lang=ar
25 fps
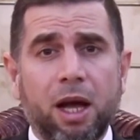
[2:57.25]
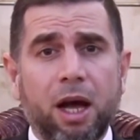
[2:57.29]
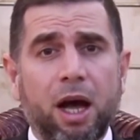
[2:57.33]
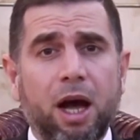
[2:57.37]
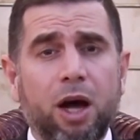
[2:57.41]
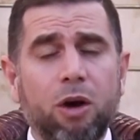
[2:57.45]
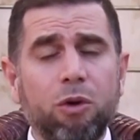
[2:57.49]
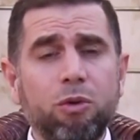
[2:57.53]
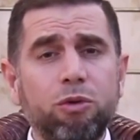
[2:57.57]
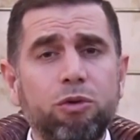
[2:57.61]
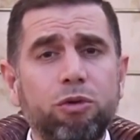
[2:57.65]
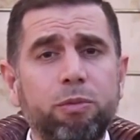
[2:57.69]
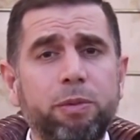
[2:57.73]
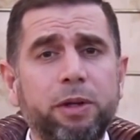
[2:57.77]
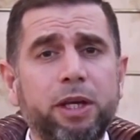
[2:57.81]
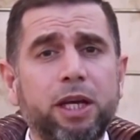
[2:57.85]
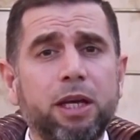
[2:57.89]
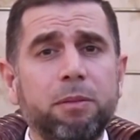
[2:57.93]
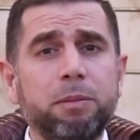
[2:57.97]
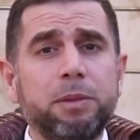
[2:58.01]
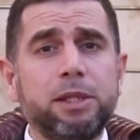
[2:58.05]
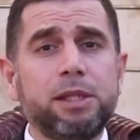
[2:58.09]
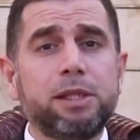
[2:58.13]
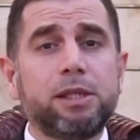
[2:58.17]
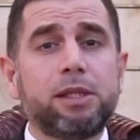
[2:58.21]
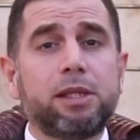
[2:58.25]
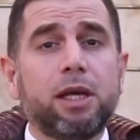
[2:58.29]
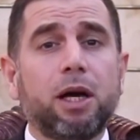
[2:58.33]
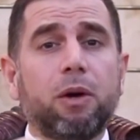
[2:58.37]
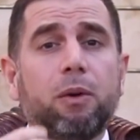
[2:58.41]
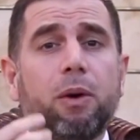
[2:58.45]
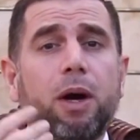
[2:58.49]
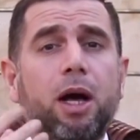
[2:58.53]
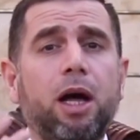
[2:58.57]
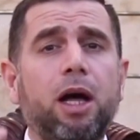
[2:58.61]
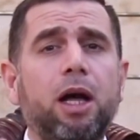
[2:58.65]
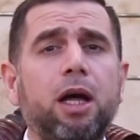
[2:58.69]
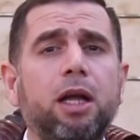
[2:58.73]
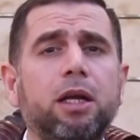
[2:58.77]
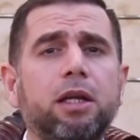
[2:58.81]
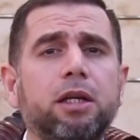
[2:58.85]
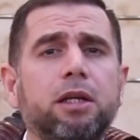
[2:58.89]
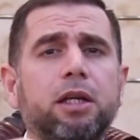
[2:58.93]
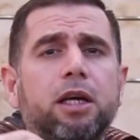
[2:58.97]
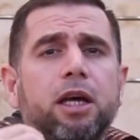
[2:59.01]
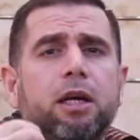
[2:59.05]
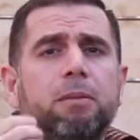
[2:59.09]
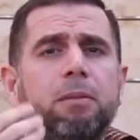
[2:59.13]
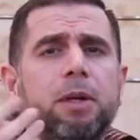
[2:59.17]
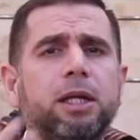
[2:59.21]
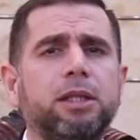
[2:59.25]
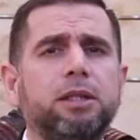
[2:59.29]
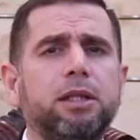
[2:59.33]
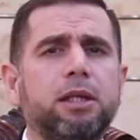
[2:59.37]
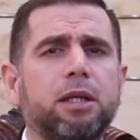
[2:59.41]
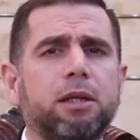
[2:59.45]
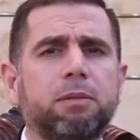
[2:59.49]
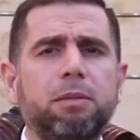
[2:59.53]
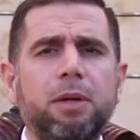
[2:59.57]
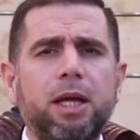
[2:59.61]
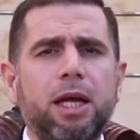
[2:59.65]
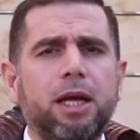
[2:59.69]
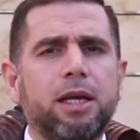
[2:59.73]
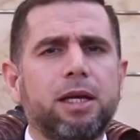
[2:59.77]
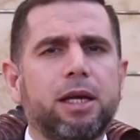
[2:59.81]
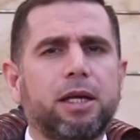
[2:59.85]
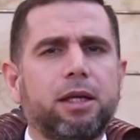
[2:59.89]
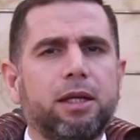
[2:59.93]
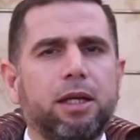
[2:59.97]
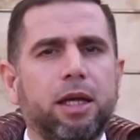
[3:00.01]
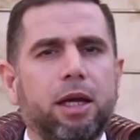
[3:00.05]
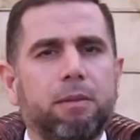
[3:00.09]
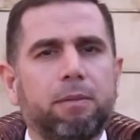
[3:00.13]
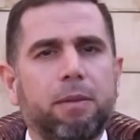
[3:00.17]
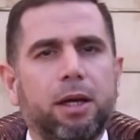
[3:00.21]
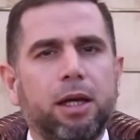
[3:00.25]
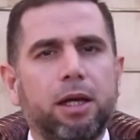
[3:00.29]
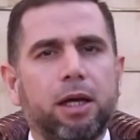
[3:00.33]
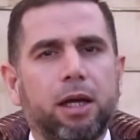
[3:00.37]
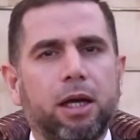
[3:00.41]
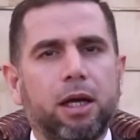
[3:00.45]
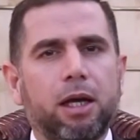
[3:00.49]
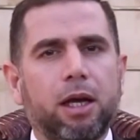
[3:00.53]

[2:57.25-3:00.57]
أعوذ بك من زوال نعمتك ما هي النعمة؟